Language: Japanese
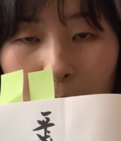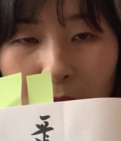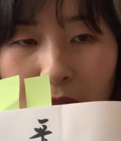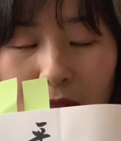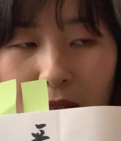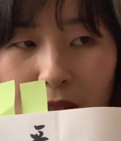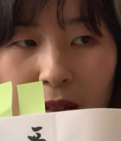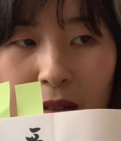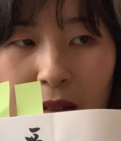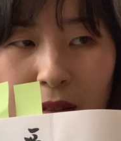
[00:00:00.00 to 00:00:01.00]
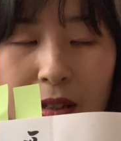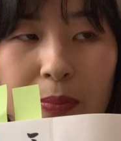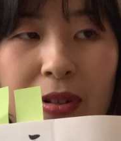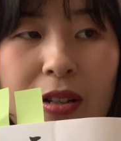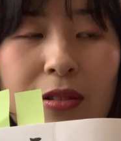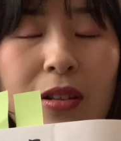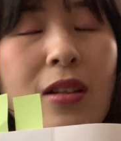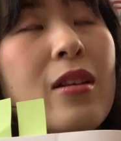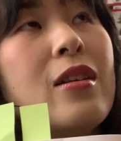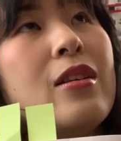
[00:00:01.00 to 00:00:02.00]
めっちゃやっぱ
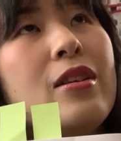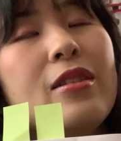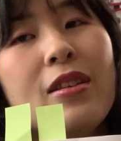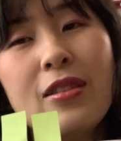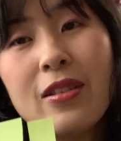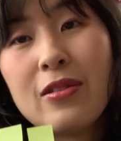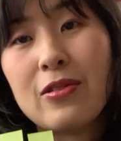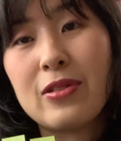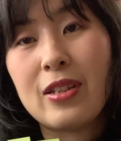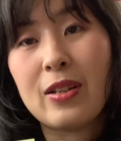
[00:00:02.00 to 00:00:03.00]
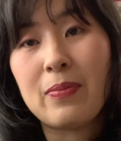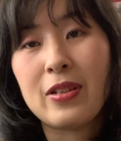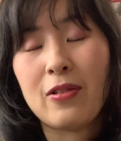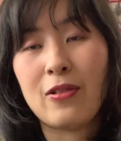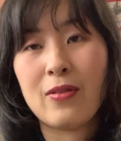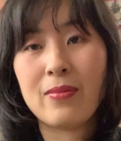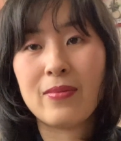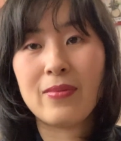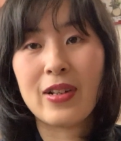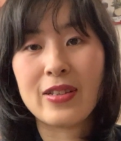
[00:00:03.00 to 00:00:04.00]
伊勢神宮ってやっぱりほ
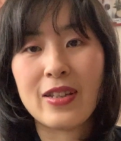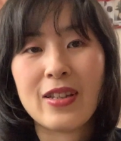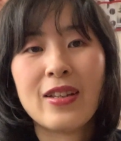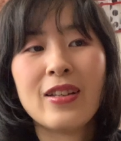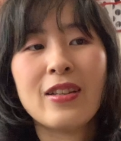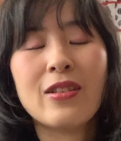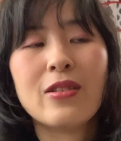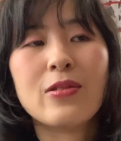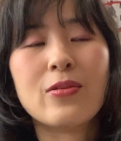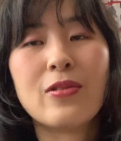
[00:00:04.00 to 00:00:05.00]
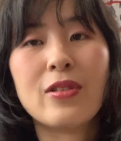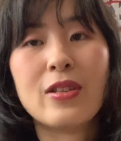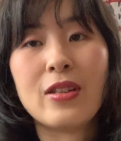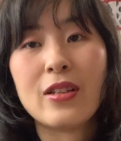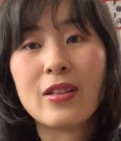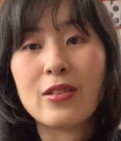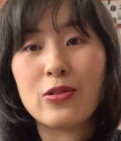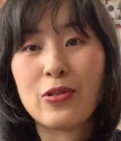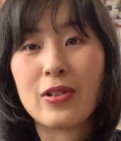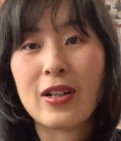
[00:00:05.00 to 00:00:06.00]
んまにすごい
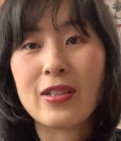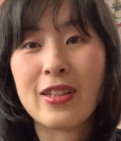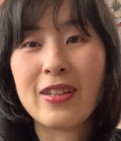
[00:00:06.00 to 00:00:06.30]
浄化